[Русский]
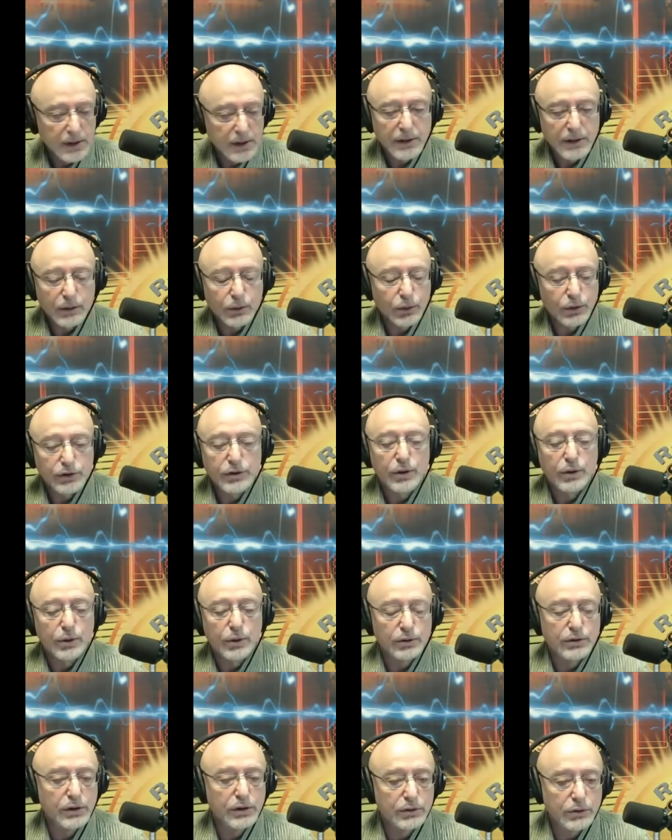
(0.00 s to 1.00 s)
такое
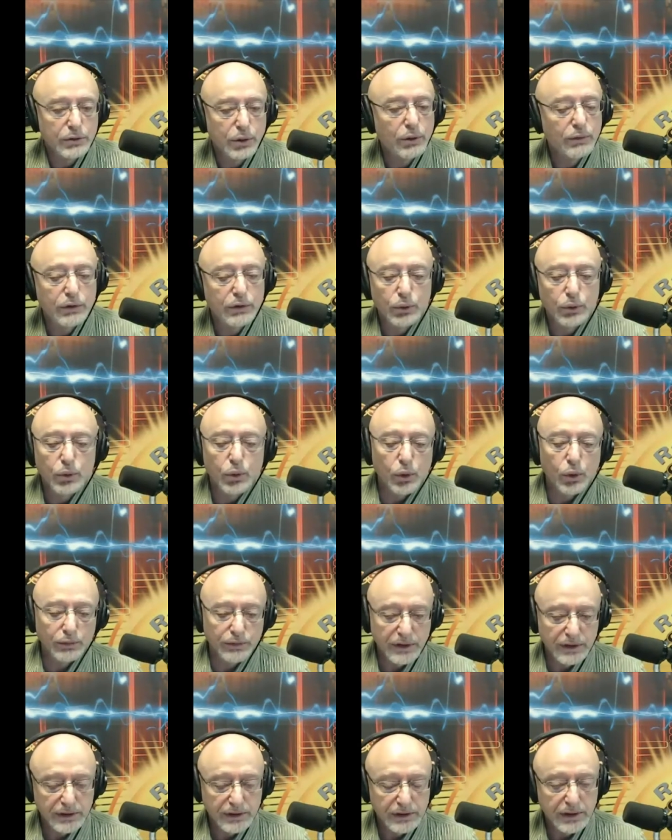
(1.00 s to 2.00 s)
серьезное слово
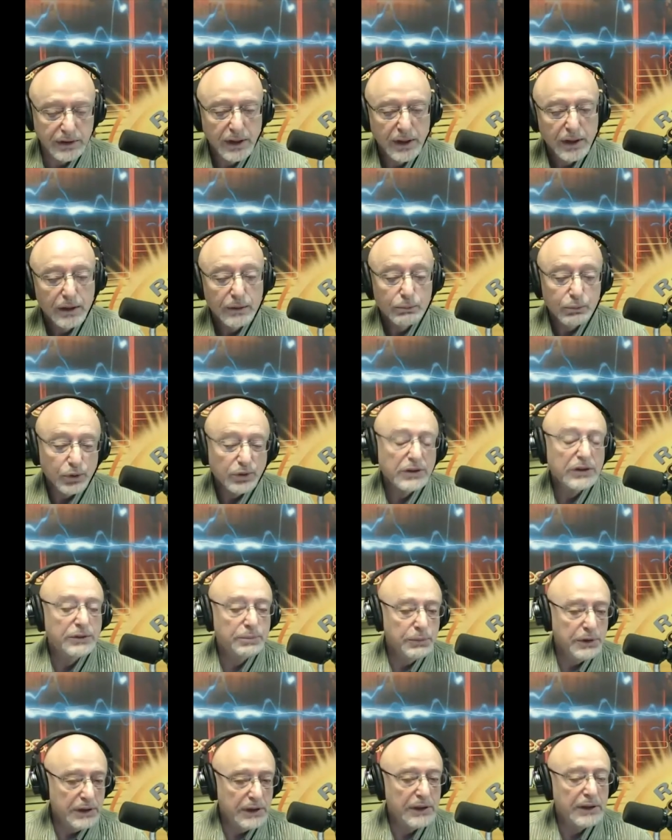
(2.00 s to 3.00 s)
духовности. Путь
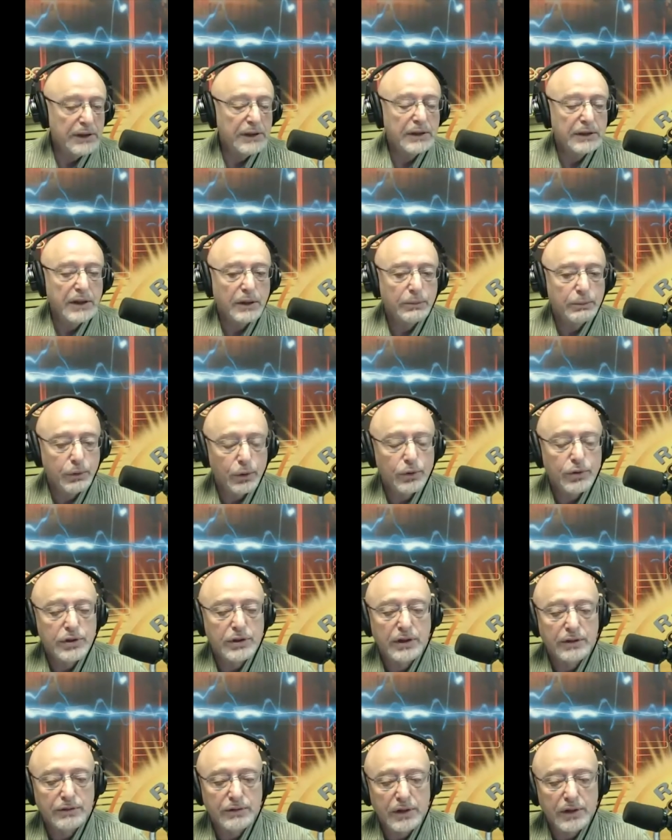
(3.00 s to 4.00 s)
изменения, так проще,
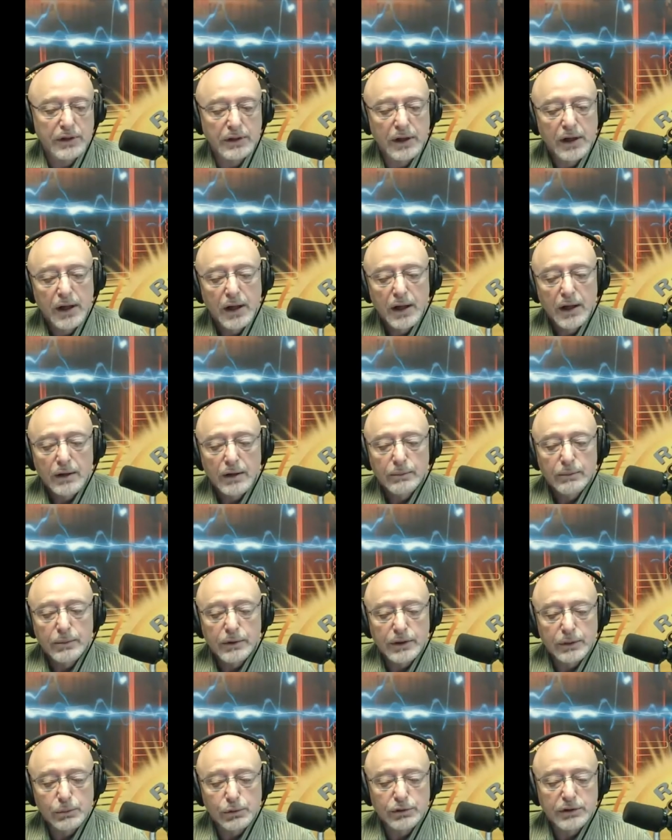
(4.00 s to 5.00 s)
наверное,
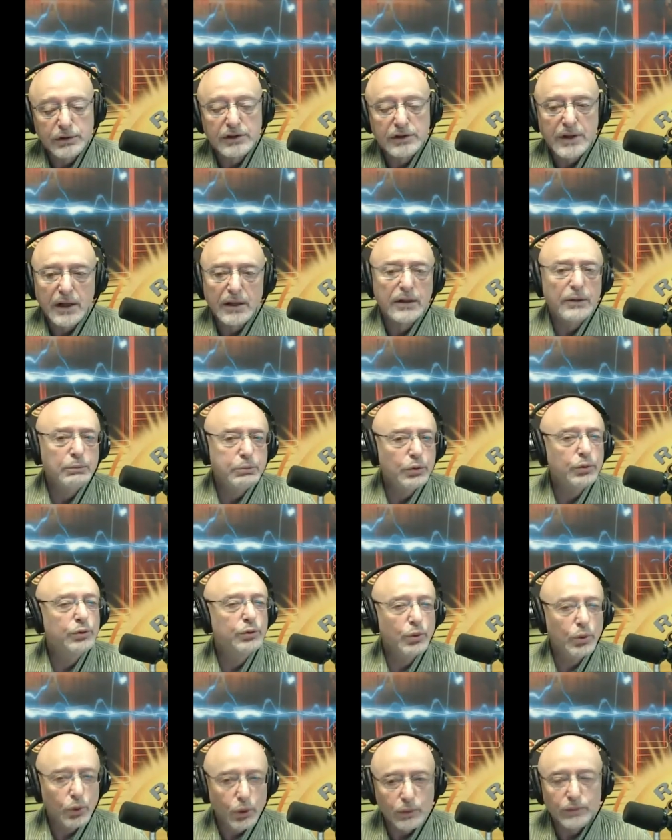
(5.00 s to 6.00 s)
потому что стал на путь
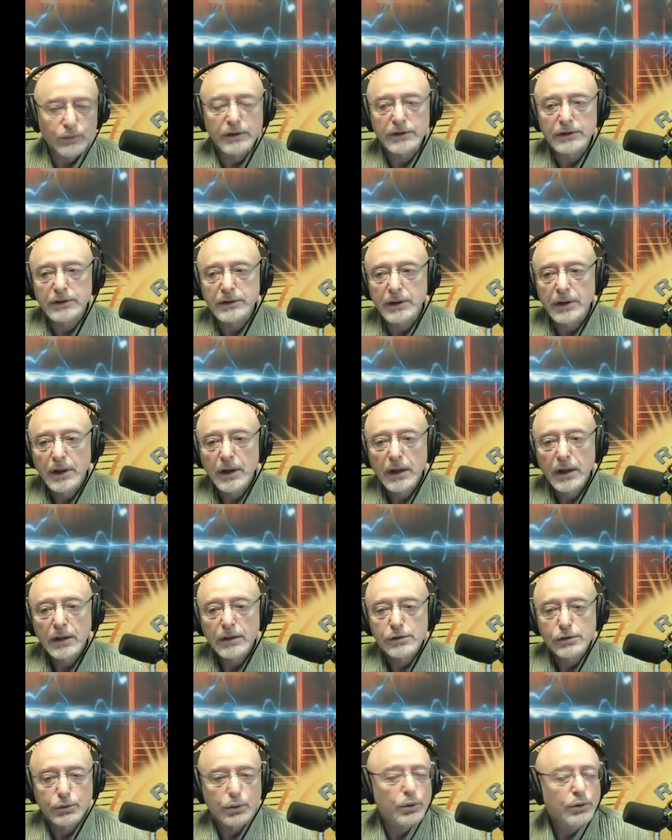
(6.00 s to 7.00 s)
духовности.
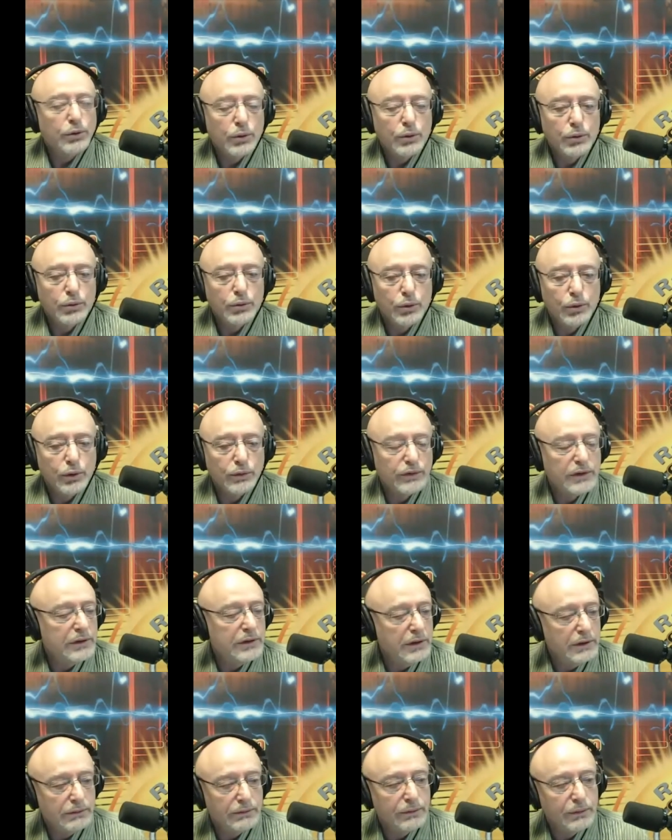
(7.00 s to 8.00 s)
Что такое духовность?
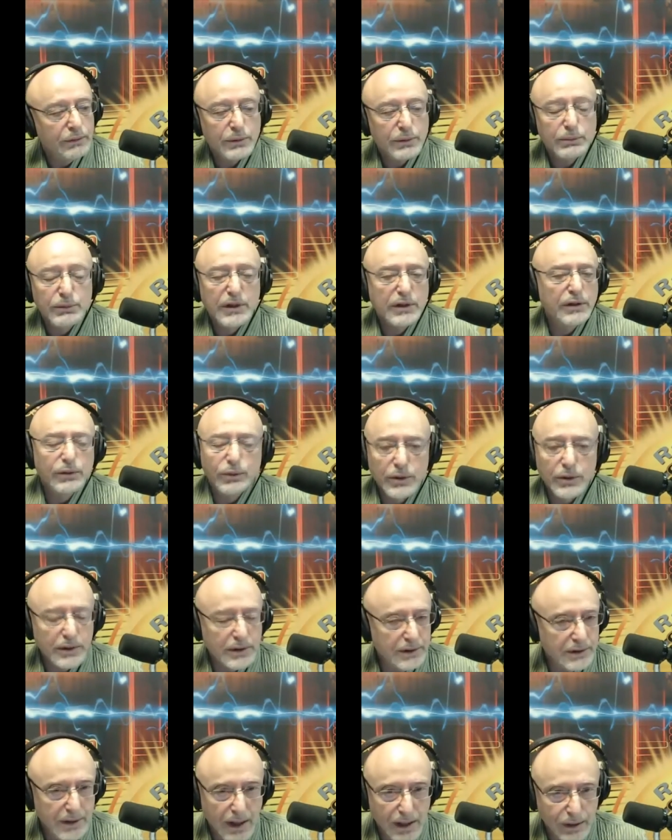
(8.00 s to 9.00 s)
в общем-то, никто и не
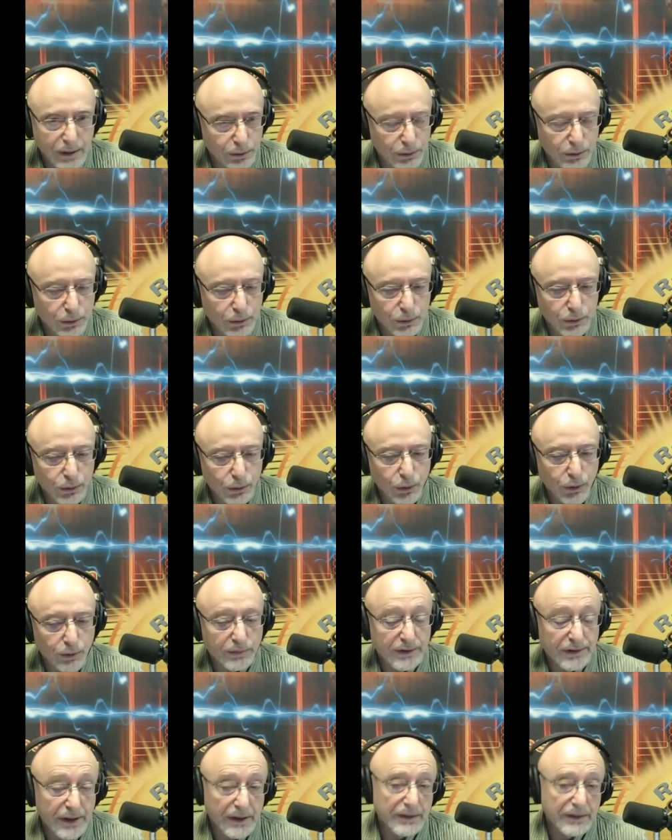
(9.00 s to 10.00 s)
знает, что такое
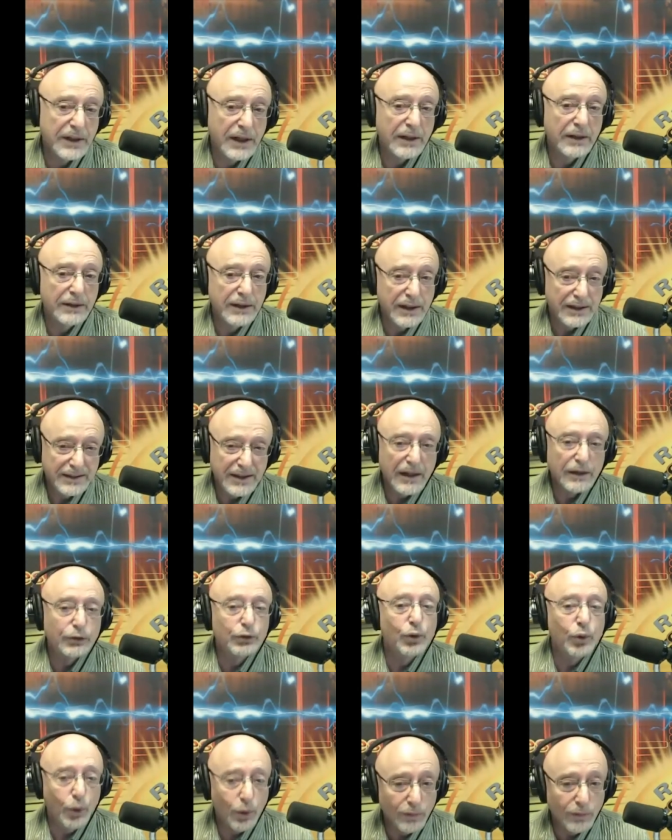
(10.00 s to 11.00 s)
духовность. Я стал, я стал
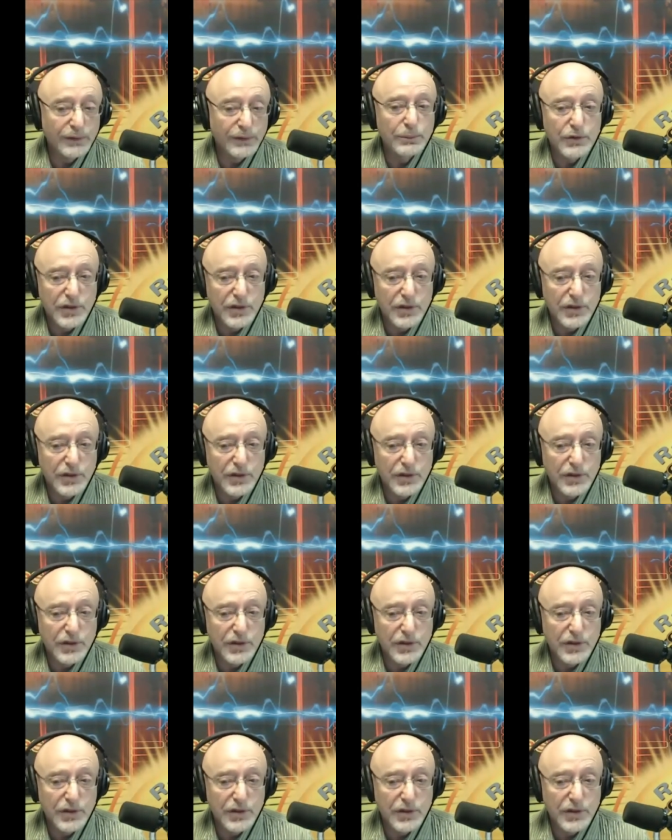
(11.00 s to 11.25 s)
духовным